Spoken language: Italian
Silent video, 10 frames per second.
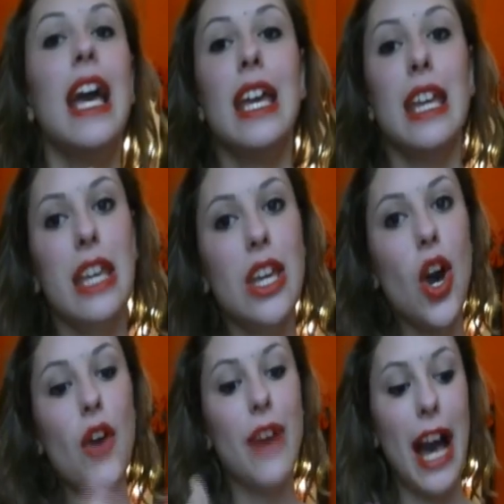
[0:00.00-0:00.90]

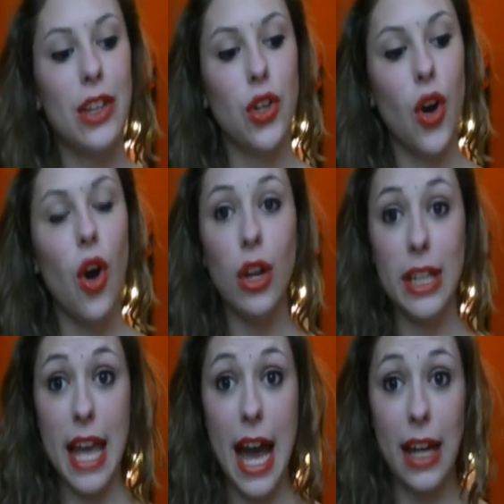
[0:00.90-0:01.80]
Io vado
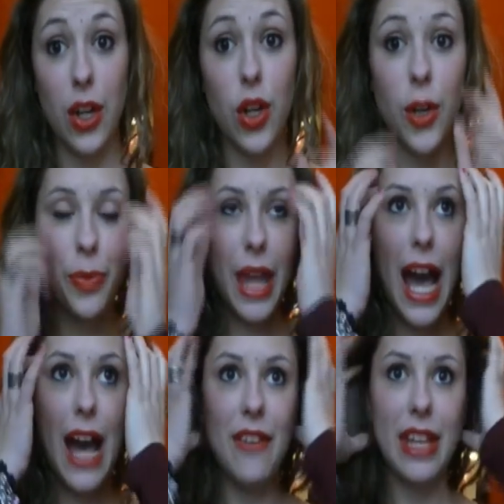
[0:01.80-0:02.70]
ogni anno
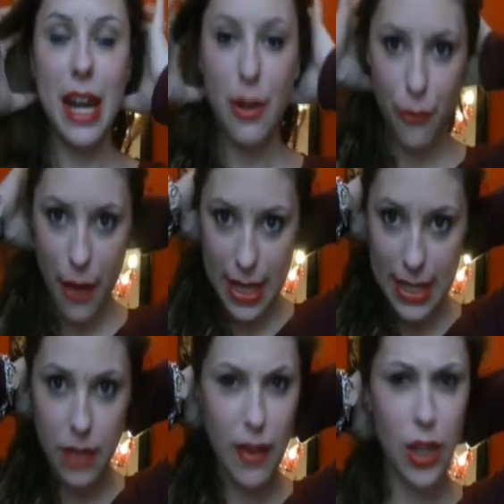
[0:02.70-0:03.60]
a vedere il
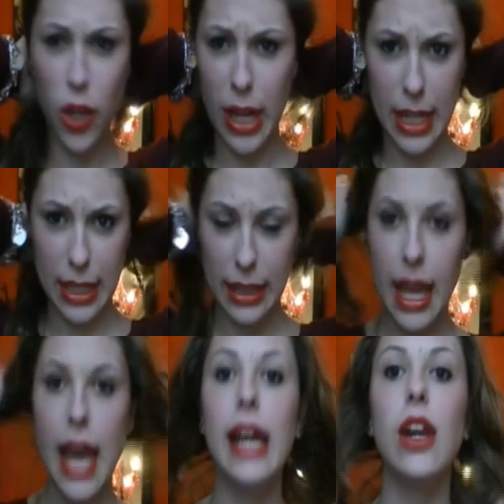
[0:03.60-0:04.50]
festival, non
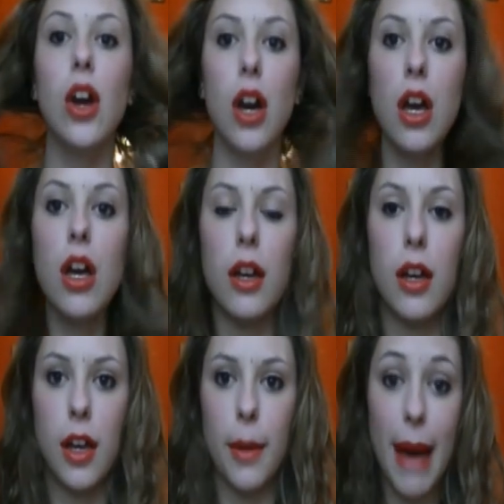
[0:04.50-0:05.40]
all'interno,
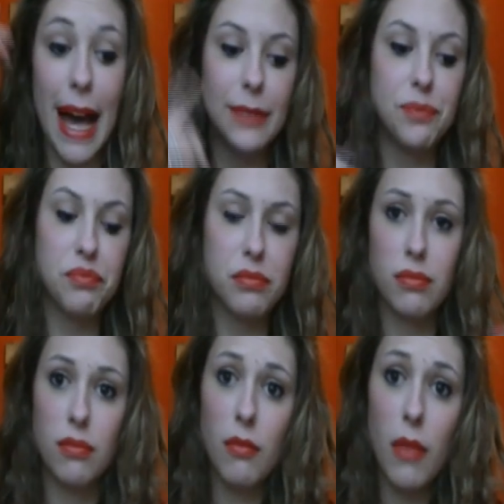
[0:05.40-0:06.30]
eh, ma
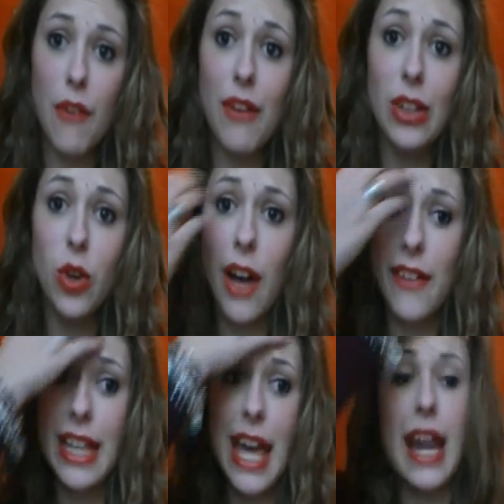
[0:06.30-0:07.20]
vado a
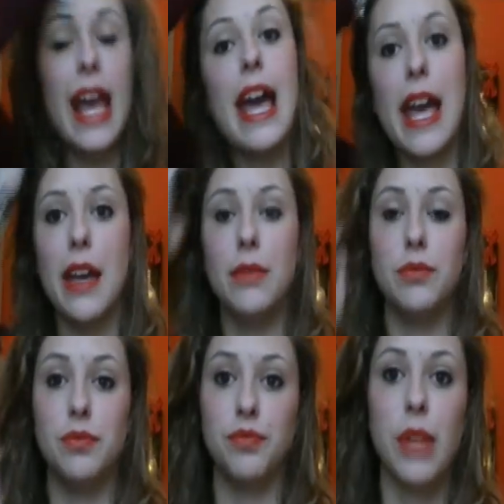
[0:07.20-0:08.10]
vedere
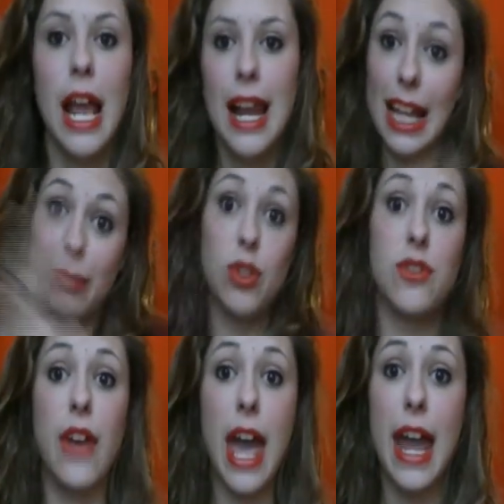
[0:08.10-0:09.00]
mm,
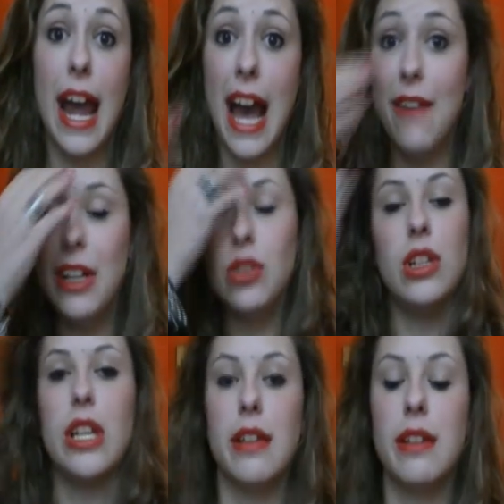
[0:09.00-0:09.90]
l'atmosfera, vado
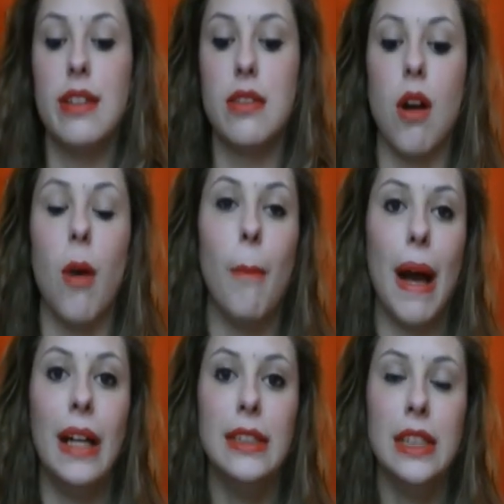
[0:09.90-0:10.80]
lì,
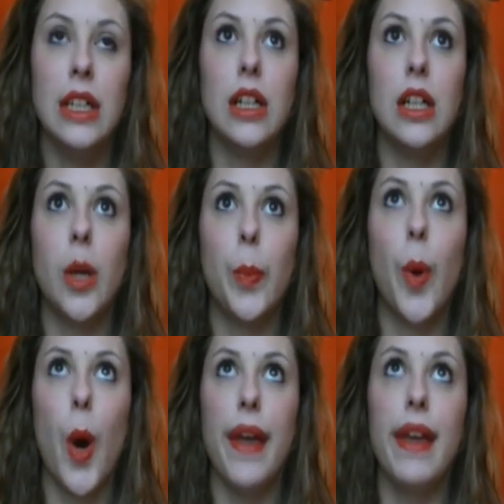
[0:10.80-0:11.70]
insomma. Eh,
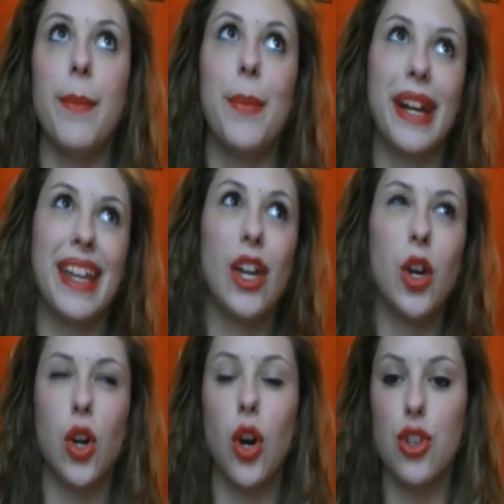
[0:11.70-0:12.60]
poi per chi
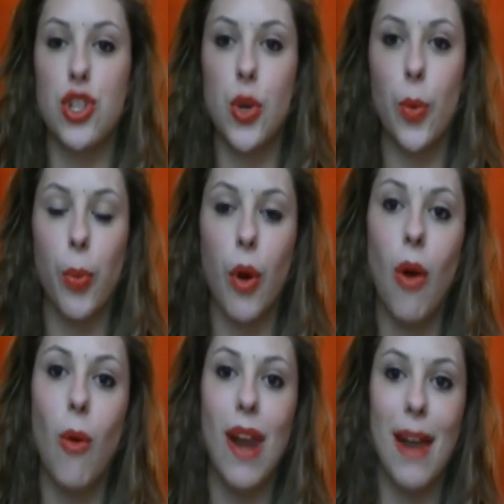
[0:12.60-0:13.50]
conosce un
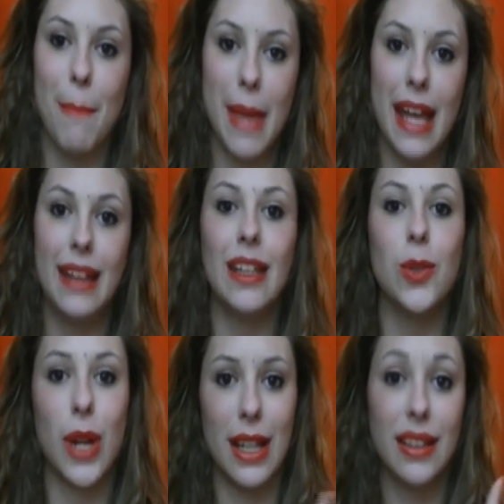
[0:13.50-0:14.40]
po' quell'ambiente
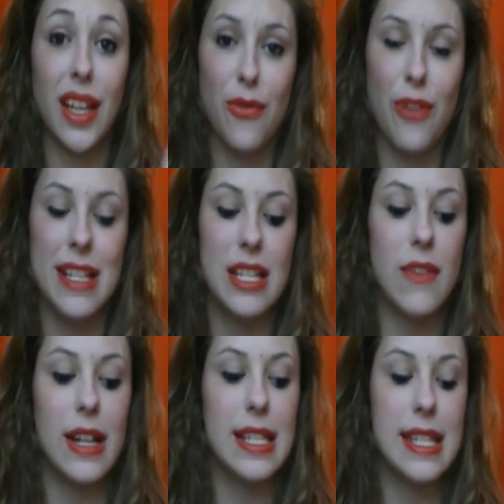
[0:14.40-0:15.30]
durante il
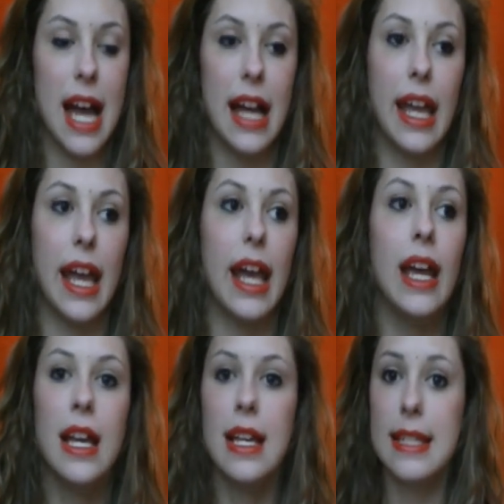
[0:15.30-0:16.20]
festival sa che
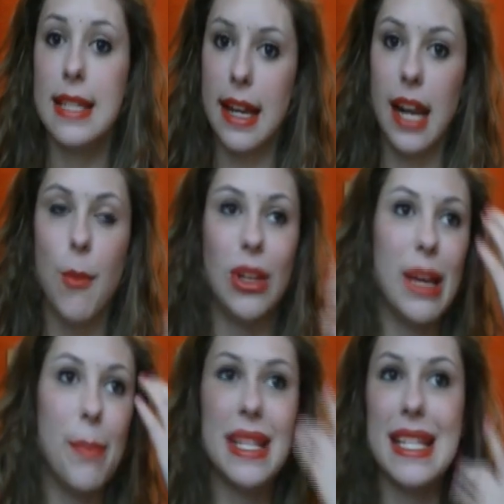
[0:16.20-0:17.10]
Sanremo è
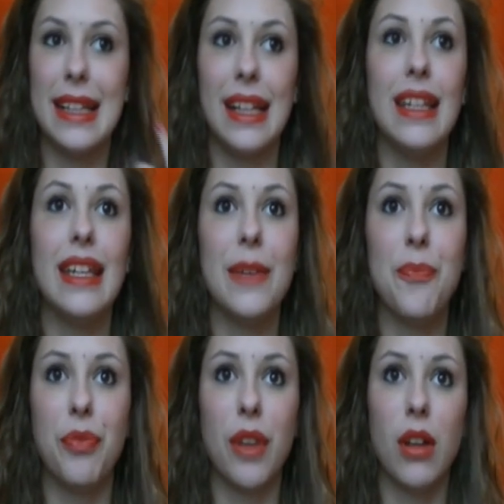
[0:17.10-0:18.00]
tappezzata di
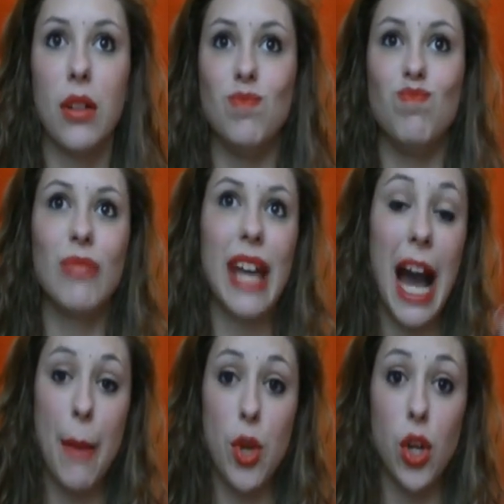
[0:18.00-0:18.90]
mh, mm,
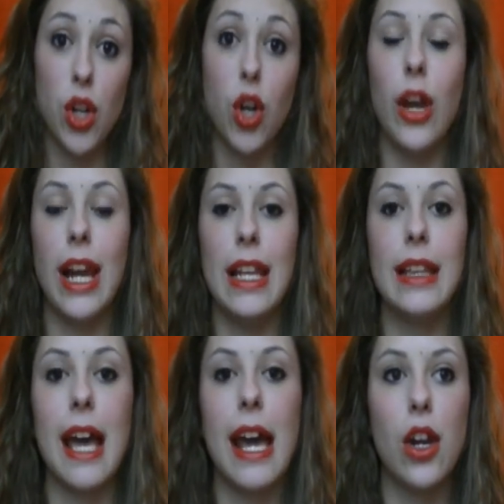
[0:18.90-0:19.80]
camion con
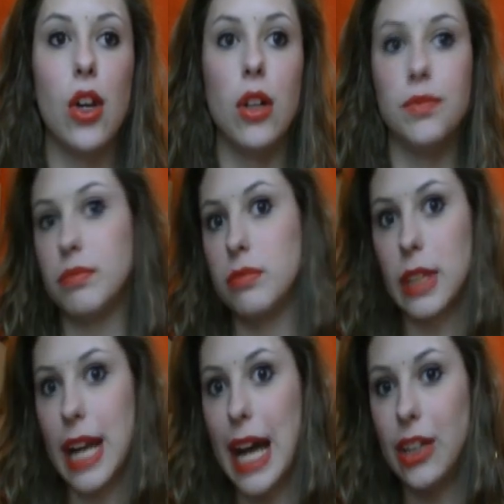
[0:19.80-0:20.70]
all'interno
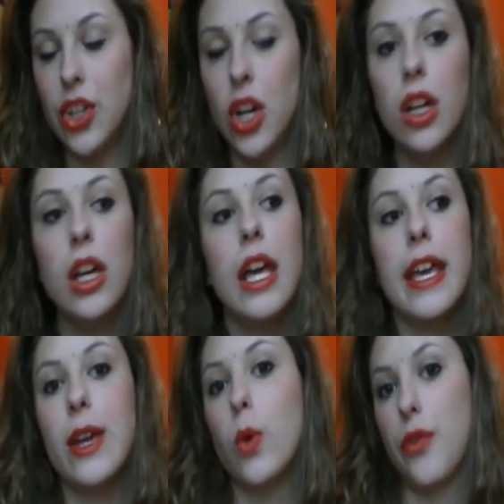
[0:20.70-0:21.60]
mm, radio
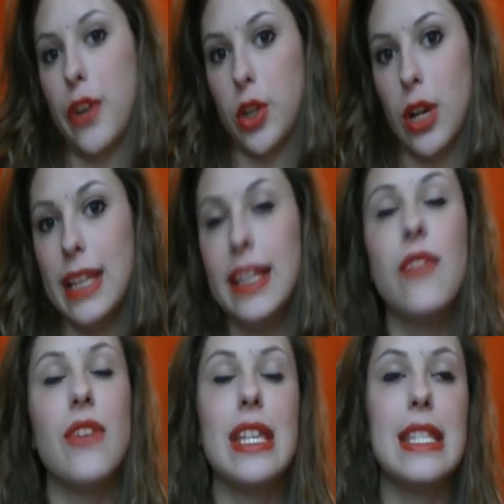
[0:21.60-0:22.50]
in cui fanno le
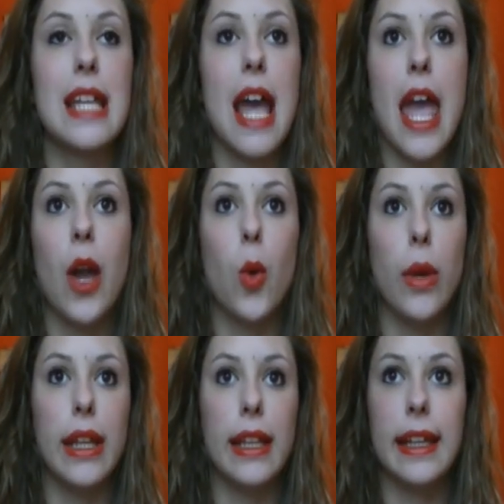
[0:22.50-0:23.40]
interviste e
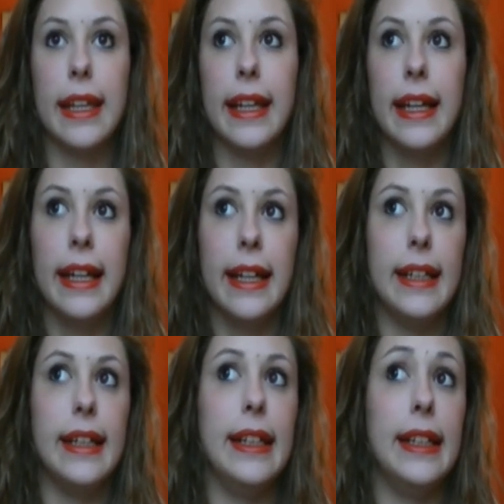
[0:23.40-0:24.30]
quindi
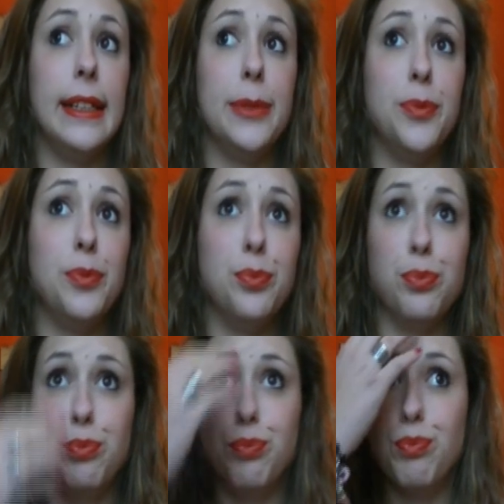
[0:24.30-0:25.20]

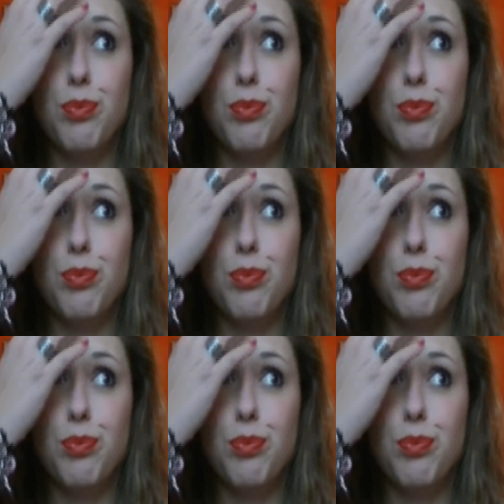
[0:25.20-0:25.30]
ehm,